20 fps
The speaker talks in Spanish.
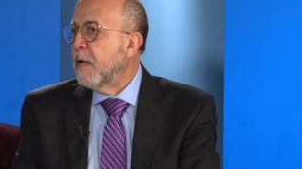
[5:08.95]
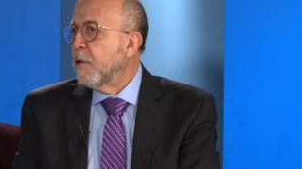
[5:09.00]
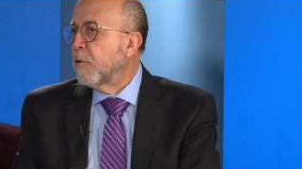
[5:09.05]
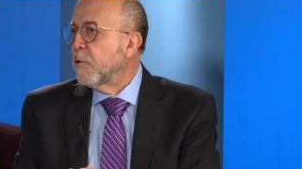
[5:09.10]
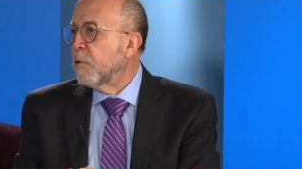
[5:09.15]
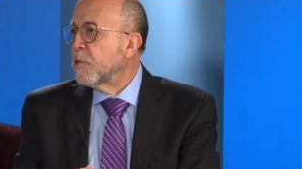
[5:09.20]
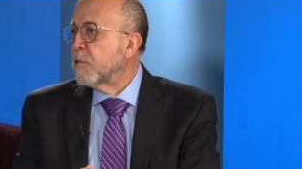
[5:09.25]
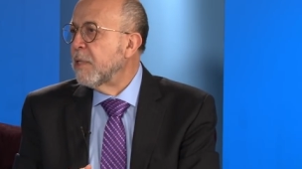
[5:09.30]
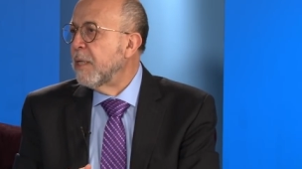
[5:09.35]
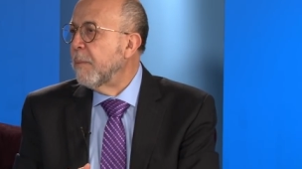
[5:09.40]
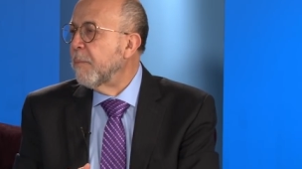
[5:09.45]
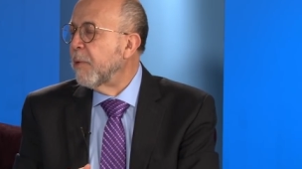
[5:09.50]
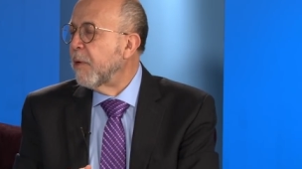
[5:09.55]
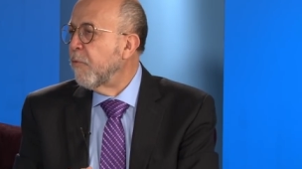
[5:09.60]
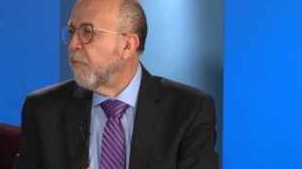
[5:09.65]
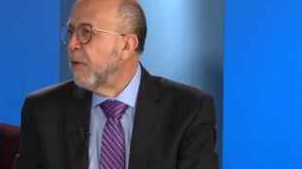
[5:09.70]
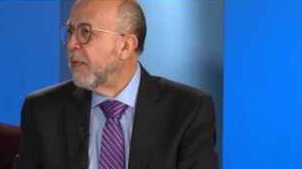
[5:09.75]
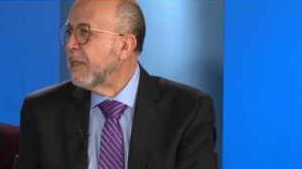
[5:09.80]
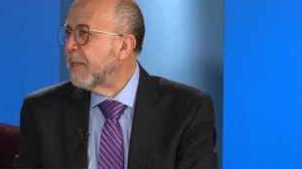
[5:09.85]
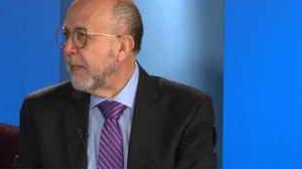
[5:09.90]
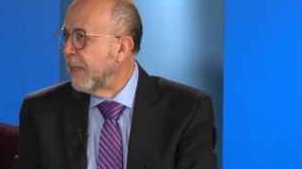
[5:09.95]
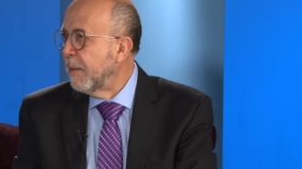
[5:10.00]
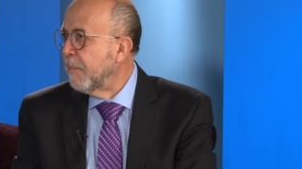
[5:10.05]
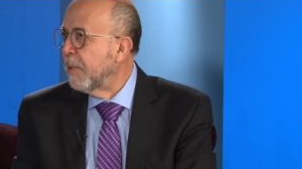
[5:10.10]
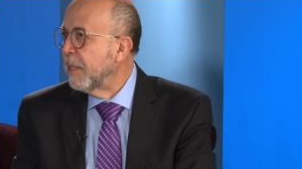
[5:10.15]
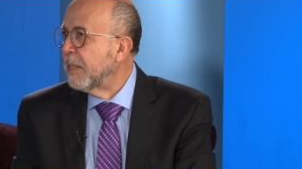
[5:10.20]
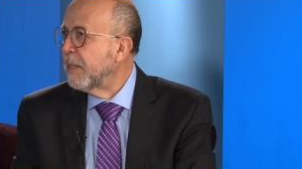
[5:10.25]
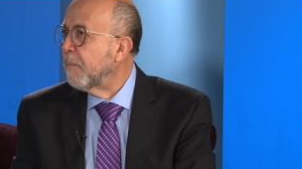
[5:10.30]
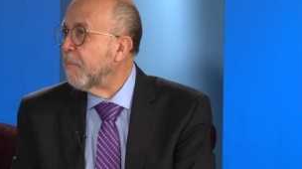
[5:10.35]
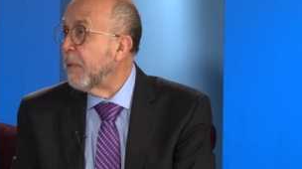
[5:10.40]
no siempre fue
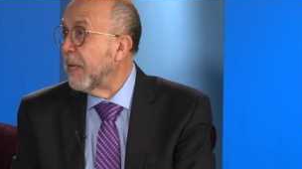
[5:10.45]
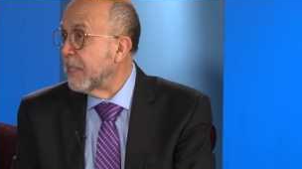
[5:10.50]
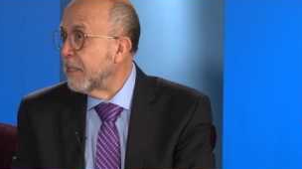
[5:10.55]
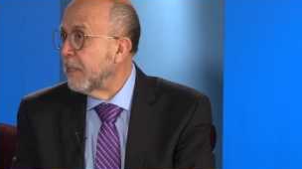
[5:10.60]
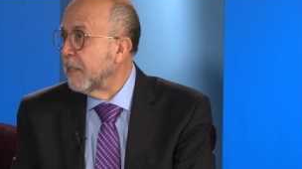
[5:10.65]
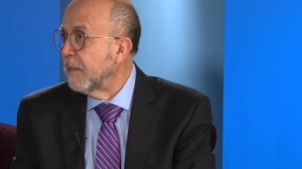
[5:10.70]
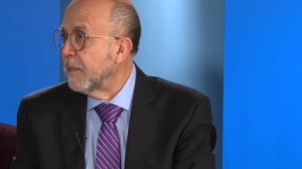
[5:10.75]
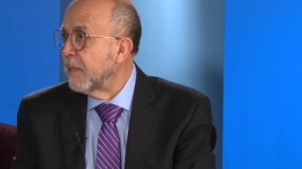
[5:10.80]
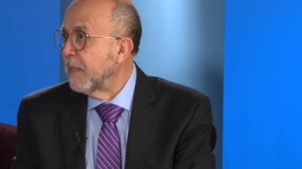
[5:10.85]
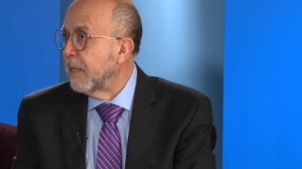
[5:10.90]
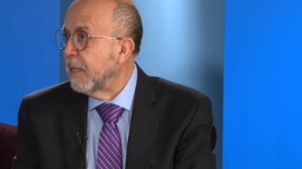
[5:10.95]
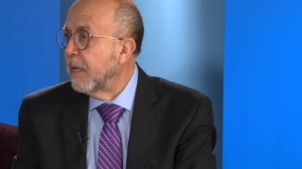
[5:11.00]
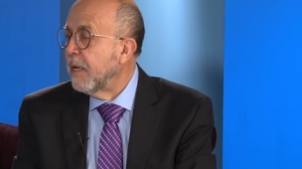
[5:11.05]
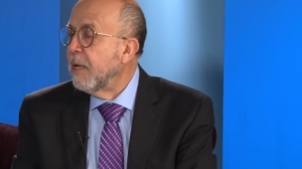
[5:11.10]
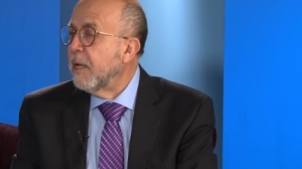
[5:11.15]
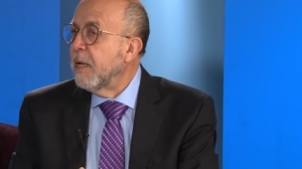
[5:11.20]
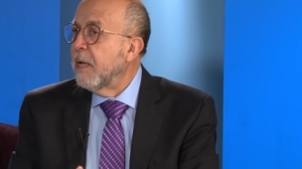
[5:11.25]
enteramente placentera.